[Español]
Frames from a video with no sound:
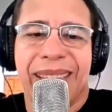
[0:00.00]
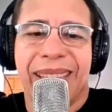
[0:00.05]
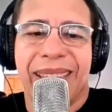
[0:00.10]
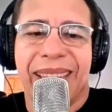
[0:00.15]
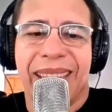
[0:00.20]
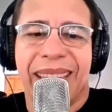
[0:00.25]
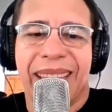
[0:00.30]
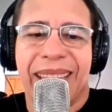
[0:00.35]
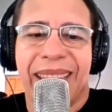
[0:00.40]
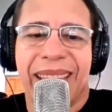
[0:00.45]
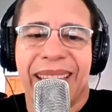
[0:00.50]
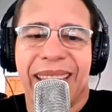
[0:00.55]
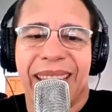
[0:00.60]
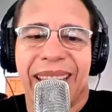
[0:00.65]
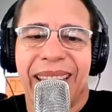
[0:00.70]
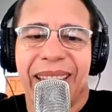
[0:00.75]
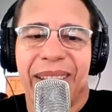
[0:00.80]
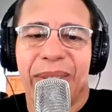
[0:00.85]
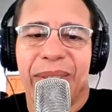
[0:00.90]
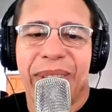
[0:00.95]

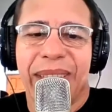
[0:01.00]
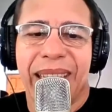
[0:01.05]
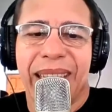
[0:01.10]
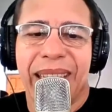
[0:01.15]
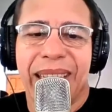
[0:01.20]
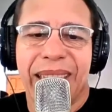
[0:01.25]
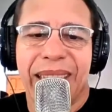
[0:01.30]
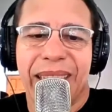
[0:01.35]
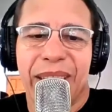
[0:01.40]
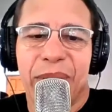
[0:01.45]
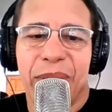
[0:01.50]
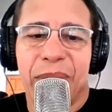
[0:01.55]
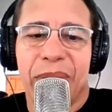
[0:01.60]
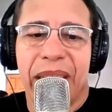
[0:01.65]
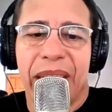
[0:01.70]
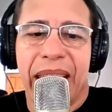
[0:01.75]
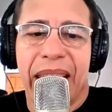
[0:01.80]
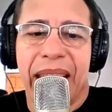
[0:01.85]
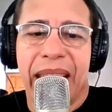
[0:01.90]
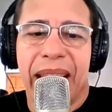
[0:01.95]
Eh, nos estás diciendo
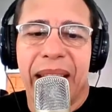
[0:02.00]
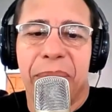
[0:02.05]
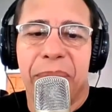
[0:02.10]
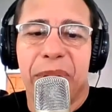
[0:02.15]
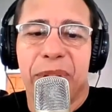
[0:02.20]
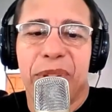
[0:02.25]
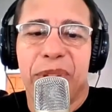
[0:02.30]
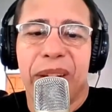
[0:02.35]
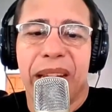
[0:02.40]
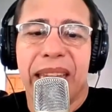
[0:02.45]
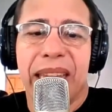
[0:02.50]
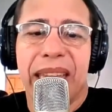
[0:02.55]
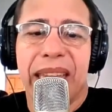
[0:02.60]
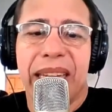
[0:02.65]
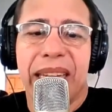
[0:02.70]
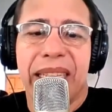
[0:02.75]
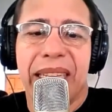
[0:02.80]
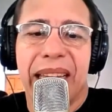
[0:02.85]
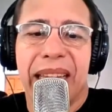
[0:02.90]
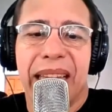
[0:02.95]
que las personas que
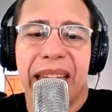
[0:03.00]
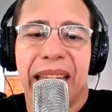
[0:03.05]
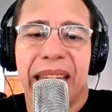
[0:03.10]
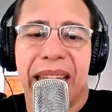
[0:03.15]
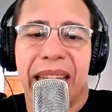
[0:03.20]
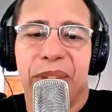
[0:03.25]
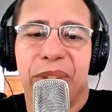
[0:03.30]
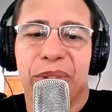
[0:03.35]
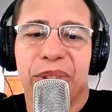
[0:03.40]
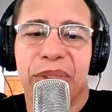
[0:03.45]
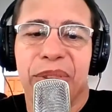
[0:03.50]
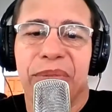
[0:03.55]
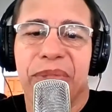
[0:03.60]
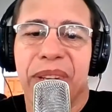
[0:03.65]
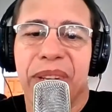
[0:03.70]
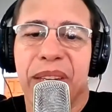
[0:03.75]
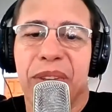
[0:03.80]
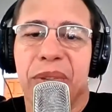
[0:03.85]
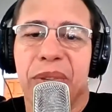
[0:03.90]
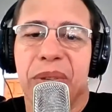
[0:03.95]
ingresen a Negocio
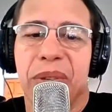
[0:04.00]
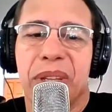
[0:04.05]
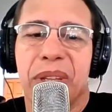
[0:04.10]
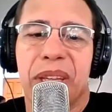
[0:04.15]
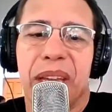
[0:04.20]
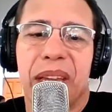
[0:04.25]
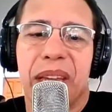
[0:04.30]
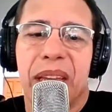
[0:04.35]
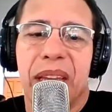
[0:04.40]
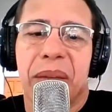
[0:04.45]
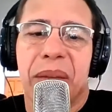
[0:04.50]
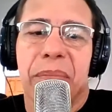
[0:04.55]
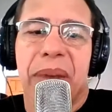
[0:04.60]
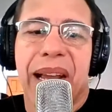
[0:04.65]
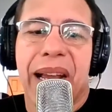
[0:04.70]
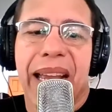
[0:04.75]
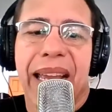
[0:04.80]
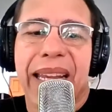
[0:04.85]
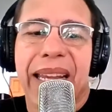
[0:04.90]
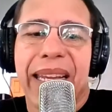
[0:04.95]
Infinito
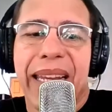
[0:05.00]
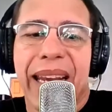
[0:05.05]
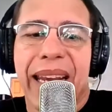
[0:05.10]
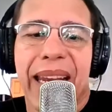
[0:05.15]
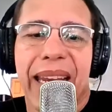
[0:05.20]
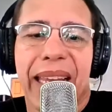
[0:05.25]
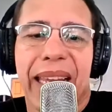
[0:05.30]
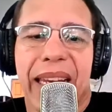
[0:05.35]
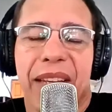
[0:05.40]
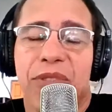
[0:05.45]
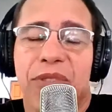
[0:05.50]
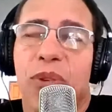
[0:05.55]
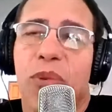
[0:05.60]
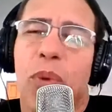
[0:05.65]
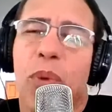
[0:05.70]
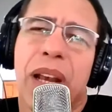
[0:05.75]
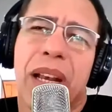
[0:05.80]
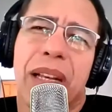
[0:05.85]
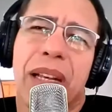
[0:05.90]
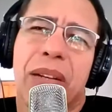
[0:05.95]
van a generar ingresos.
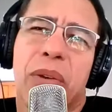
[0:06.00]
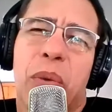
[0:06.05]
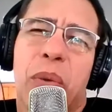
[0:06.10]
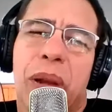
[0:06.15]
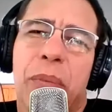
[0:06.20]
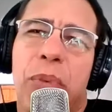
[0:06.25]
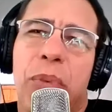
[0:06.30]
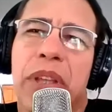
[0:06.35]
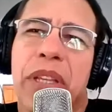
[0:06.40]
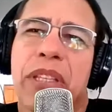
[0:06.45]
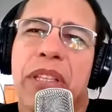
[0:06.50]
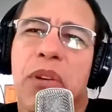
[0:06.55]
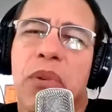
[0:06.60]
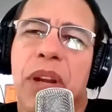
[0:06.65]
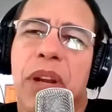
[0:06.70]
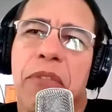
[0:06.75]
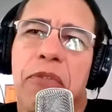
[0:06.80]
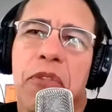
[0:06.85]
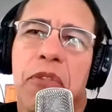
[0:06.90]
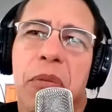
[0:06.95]
¿Cuál, cuál puede ser
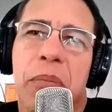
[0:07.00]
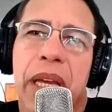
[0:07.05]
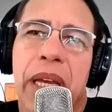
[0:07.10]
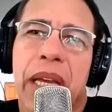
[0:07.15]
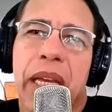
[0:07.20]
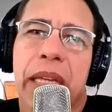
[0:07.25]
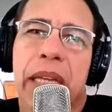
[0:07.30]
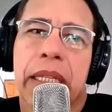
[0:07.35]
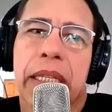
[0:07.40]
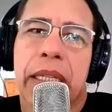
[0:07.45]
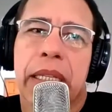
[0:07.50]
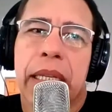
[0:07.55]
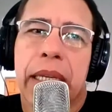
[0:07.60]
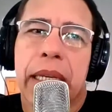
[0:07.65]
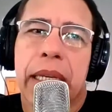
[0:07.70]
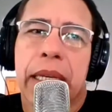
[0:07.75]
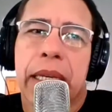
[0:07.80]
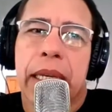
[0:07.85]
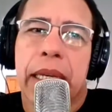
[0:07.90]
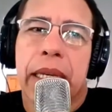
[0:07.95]
una forma
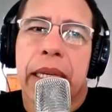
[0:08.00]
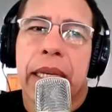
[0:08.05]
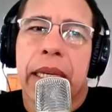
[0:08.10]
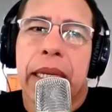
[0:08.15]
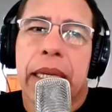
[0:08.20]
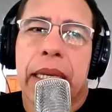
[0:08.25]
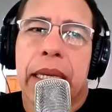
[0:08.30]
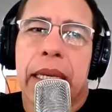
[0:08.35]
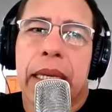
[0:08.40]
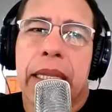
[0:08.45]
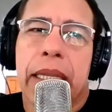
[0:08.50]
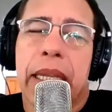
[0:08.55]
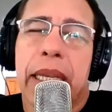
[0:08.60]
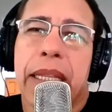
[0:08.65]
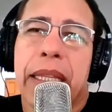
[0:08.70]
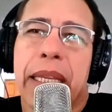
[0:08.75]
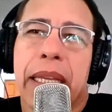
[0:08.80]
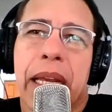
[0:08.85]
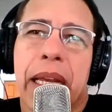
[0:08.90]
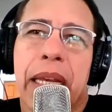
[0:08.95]
eh, de
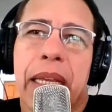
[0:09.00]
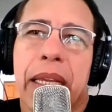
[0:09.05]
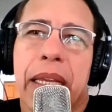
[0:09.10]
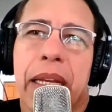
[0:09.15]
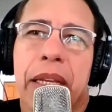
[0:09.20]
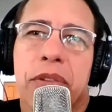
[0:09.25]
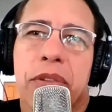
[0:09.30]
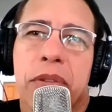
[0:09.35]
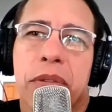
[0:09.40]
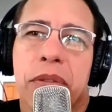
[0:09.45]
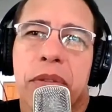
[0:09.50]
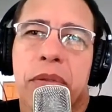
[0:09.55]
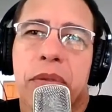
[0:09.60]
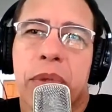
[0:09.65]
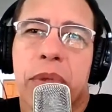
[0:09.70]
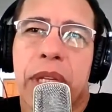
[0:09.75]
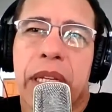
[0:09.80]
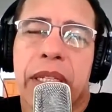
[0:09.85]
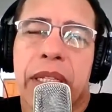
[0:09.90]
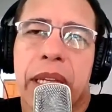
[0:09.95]
generar ingresos
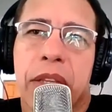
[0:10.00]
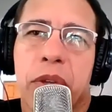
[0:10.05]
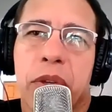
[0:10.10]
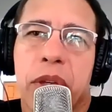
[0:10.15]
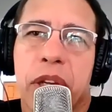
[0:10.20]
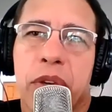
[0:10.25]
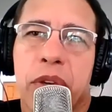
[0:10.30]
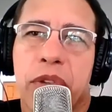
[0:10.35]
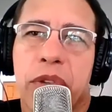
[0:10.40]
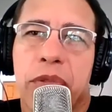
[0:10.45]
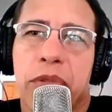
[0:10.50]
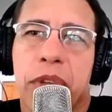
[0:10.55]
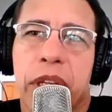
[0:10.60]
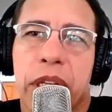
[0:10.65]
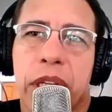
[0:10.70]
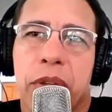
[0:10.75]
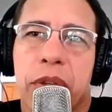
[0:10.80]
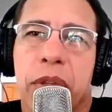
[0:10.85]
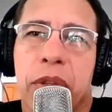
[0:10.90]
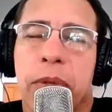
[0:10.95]
utilizando Negocio
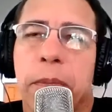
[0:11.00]
Infinito?